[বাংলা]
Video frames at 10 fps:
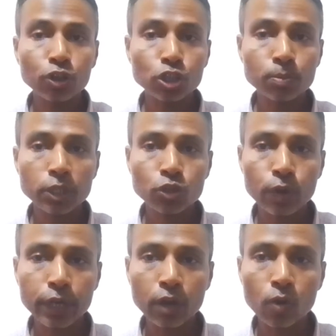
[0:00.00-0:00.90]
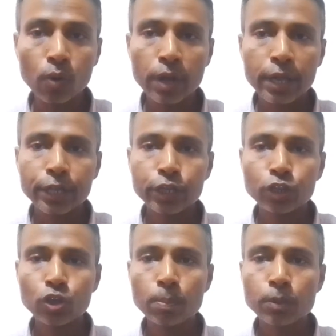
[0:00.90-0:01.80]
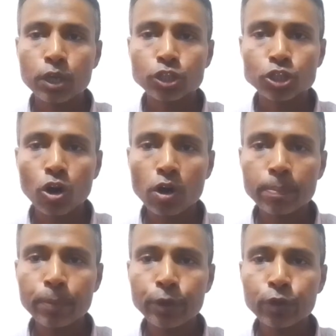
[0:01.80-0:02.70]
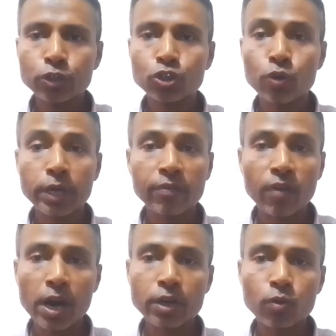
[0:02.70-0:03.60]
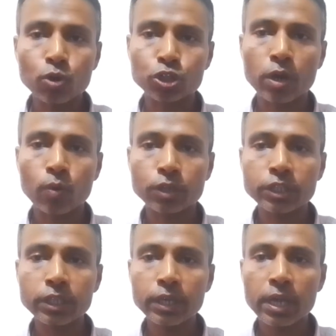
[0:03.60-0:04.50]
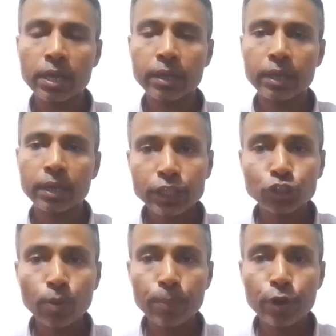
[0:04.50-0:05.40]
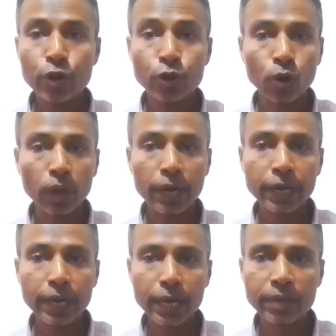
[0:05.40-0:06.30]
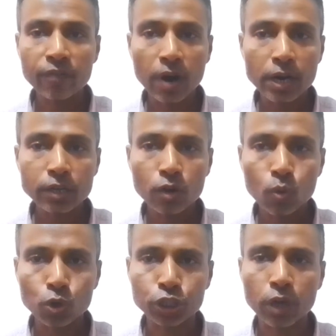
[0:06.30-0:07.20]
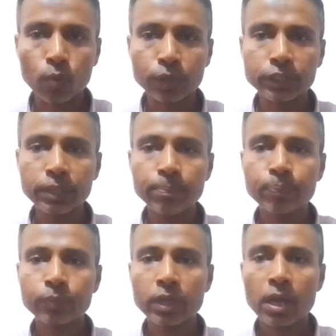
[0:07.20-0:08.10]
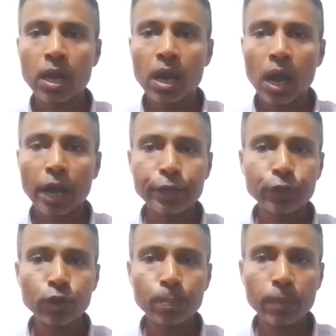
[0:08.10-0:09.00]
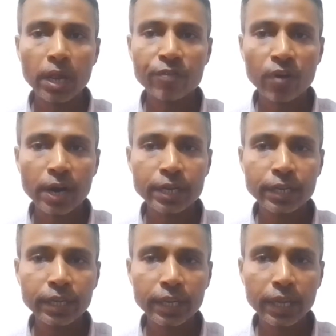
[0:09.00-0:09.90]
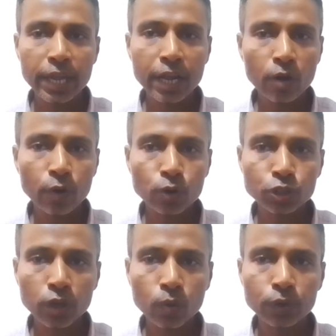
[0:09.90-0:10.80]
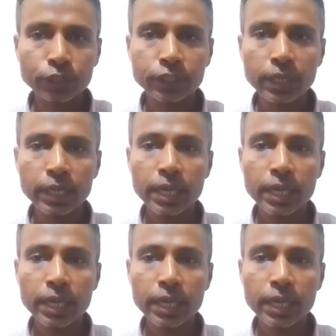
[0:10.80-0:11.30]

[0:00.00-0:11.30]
দশ মাস হয়ে গেল ইউটিউব শর্ট ভিডিওর জন্য একটি ফান্ড ঘোষণা করেছে একশো মিলিয়ন ডলারের একটি ফান্ড ঘোষণা করেছে আর ইউটিউব এই ফান্ডটি এই কারণে ঘোষণা করেছে